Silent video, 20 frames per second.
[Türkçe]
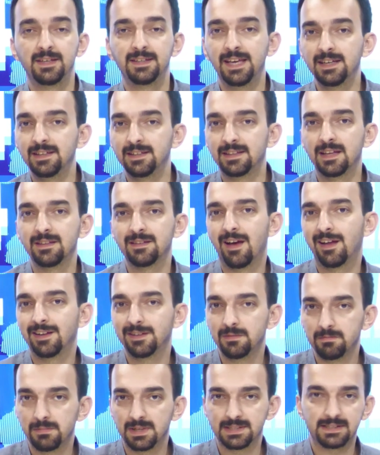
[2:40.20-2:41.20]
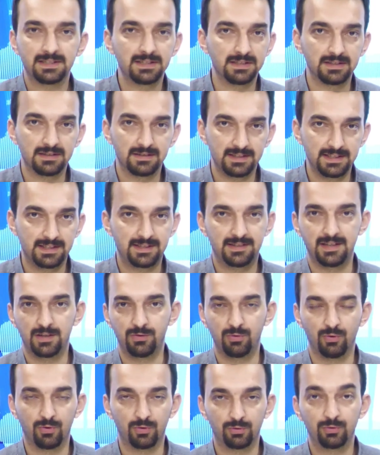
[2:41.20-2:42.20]
yeniden alınması
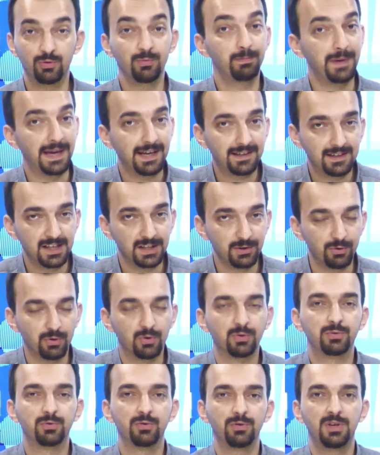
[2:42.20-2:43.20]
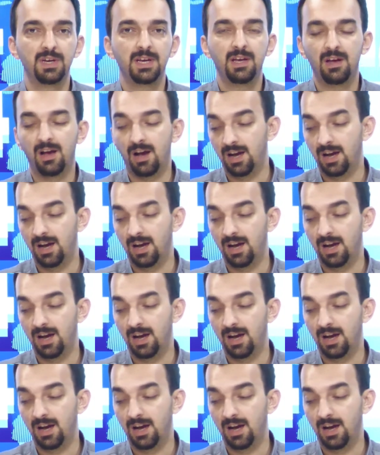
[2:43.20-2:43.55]
isteniyordu, bekleniyordu.